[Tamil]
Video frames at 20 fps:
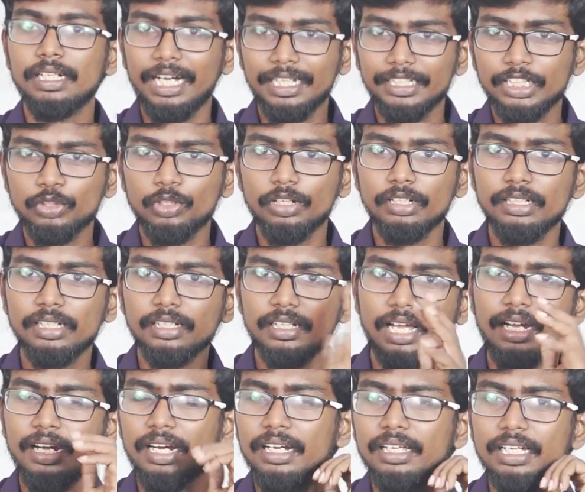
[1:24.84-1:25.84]
அதை தொடர்ந்து
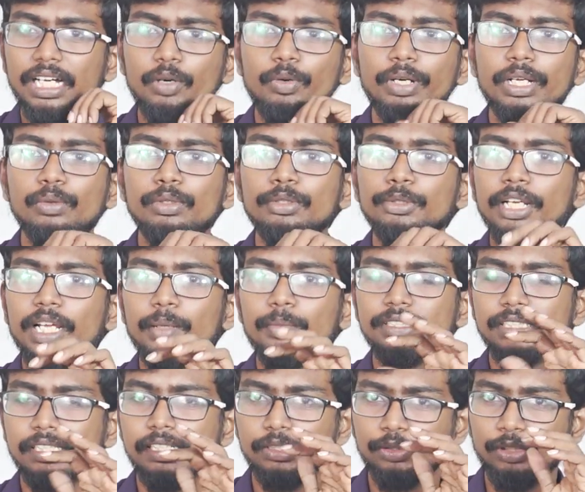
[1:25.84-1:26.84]
கர்நாடகாவோட உள்துறை
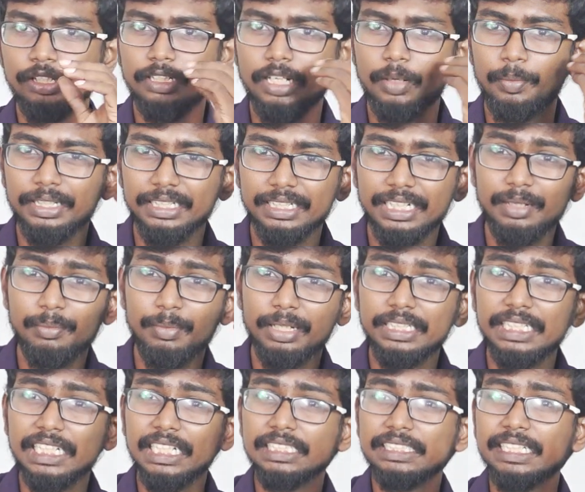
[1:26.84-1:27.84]
அமைச்சர் என்ன சொல்லியிருந்தார் பார்த்தீங்கன்னா
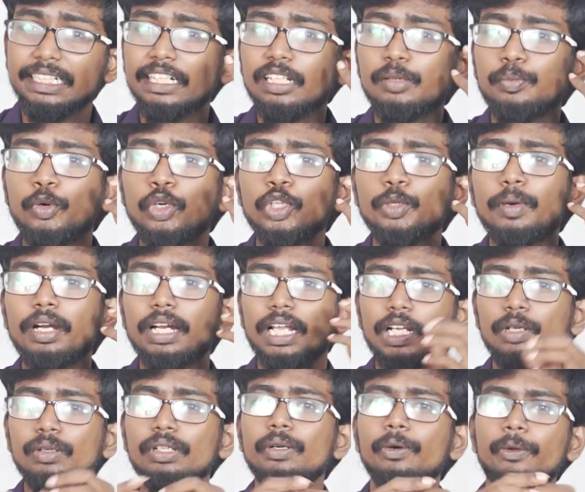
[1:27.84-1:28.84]
மத்திய அரசு எங்களுக்கு
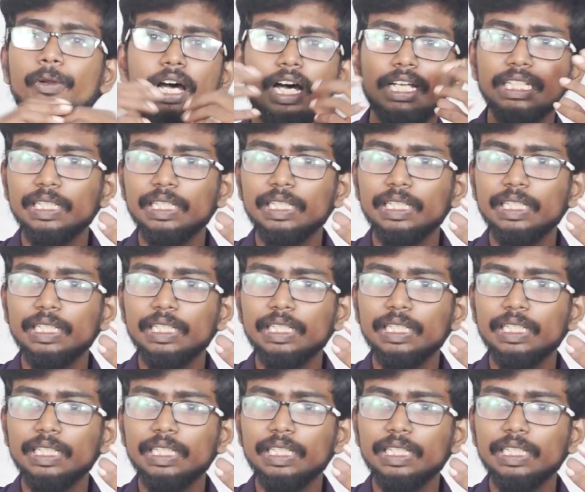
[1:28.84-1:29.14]
போதுமான அளவுக்கு ஒரு